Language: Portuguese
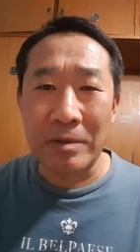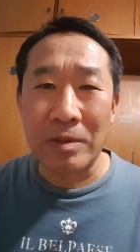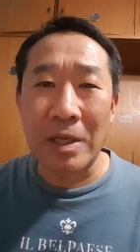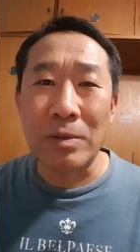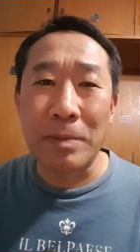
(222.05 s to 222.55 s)

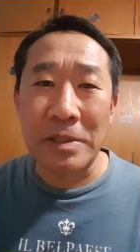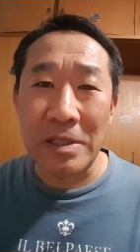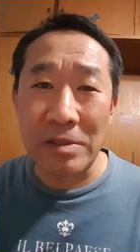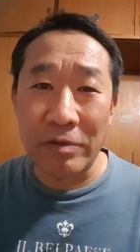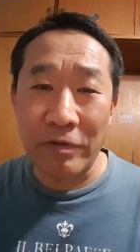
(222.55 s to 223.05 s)
tanto você,
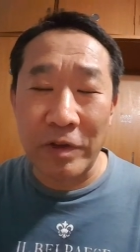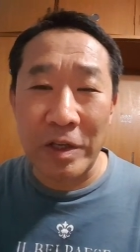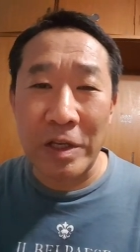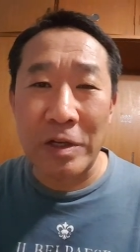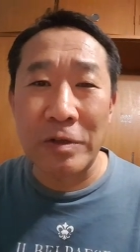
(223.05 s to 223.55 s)
seu
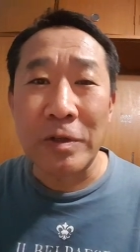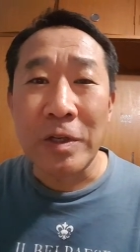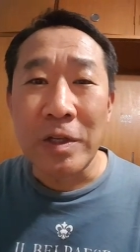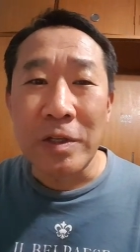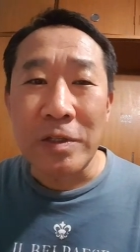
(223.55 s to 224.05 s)
filho,
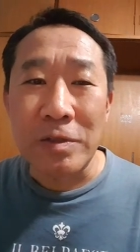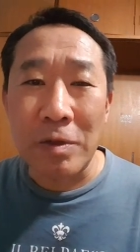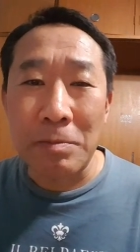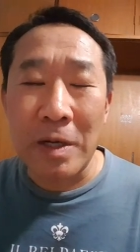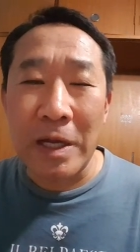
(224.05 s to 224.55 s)

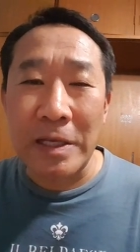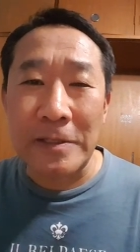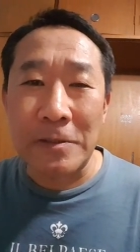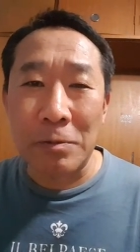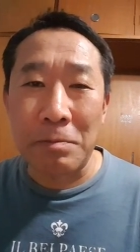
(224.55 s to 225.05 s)
sua mãe,
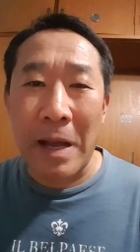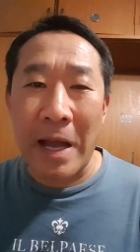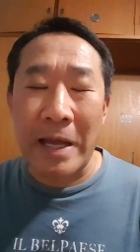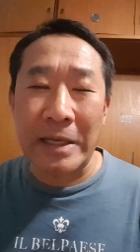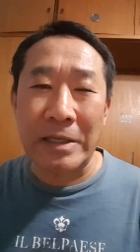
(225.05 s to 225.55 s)
seu
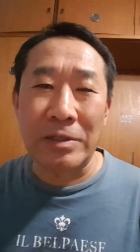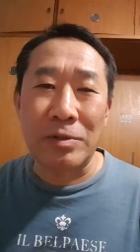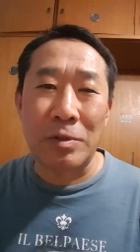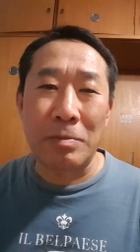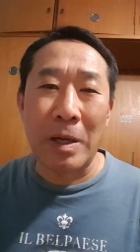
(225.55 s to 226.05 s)
pai,
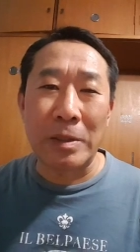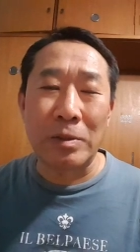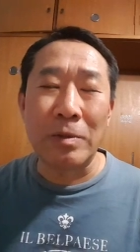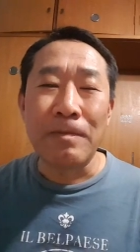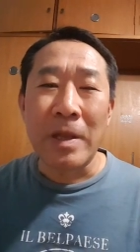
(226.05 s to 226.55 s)
seu irmão.
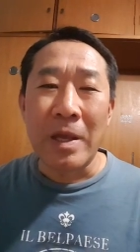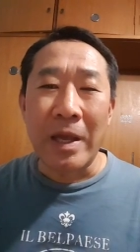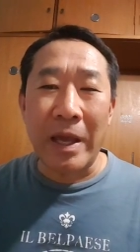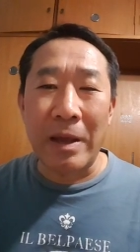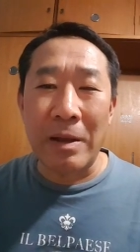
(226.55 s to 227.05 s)
Então,
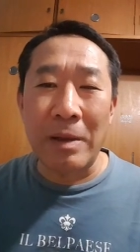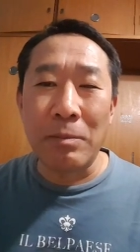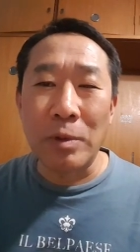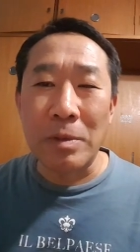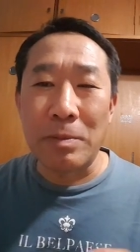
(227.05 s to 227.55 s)
é, é
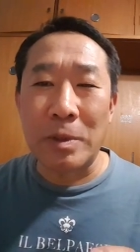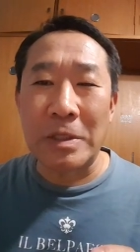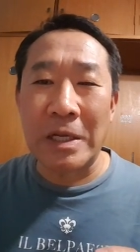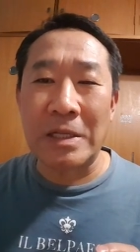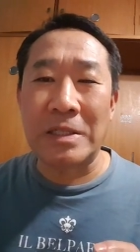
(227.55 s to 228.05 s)
muito
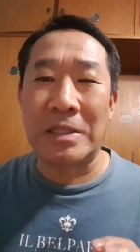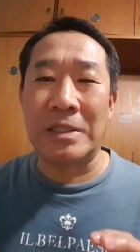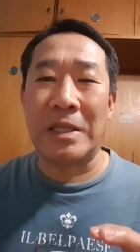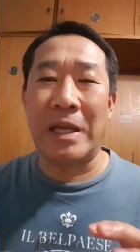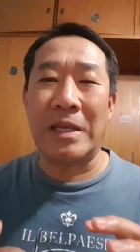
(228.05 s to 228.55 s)
importante
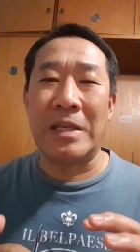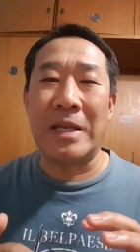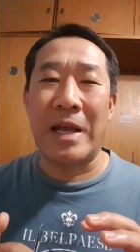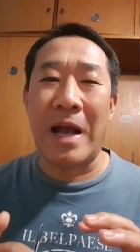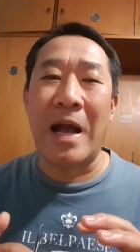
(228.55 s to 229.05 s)
ter
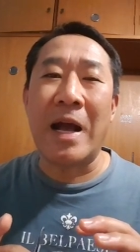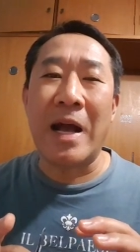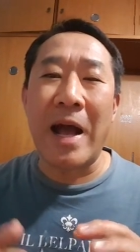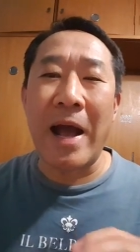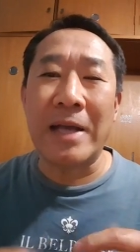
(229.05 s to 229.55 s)

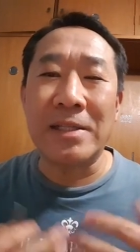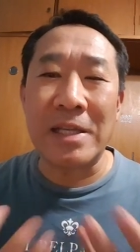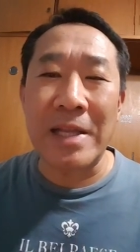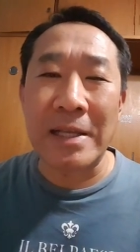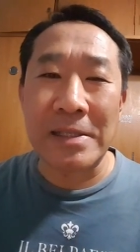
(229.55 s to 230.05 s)
a
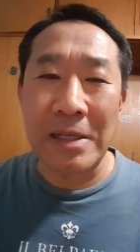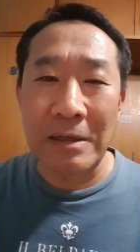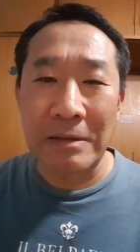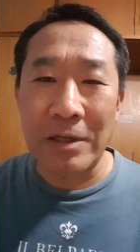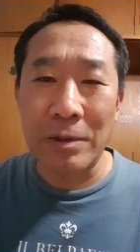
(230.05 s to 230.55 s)

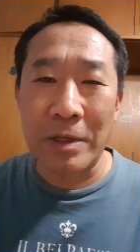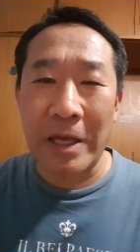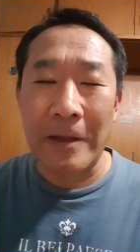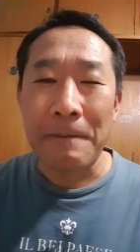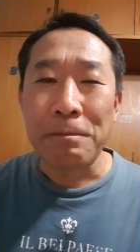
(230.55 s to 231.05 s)
aceitação,
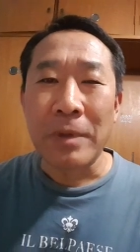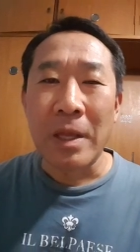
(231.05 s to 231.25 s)
ok?